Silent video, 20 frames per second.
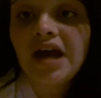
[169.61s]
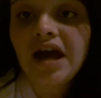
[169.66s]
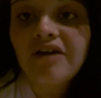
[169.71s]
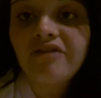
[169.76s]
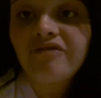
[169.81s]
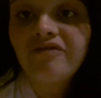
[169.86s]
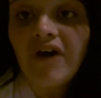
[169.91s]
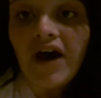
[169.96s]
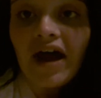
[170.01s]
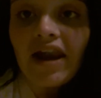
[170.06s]
a
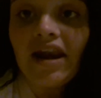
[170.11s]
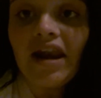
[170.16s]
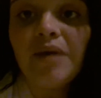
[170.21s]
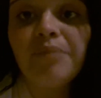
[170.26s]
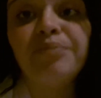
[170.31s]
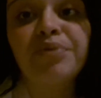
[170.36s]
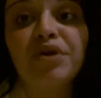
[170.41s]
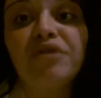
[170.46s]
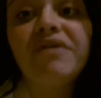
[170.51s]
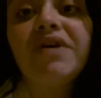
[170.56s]
farla
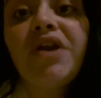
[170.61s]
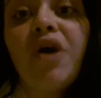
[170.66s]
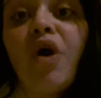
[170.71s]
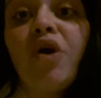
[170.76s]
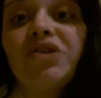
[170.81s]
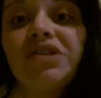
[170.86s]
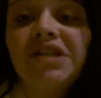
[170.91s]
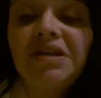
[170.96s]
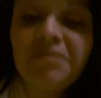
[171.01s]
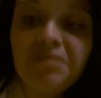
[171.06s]

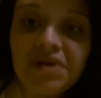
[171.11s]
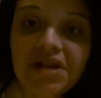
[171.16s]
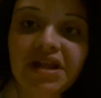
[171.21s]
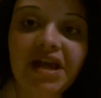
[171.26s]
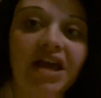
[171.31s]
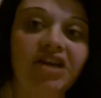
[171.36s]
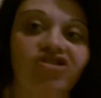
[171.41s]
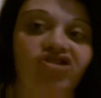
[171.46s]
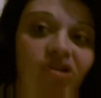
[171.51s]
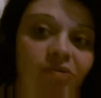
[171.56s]
proverò se mi
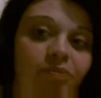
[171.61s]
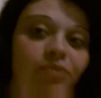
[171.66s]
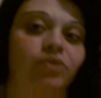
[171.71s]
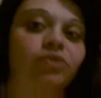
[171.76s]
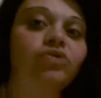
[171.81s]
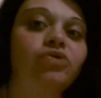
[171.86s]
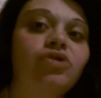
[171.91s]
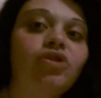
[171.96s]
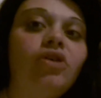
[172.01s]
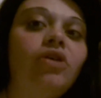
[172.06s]
riesce
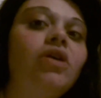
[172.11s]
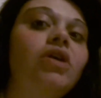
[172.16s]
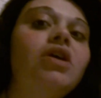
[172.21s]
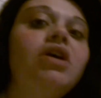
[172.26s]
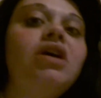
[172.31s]
appunto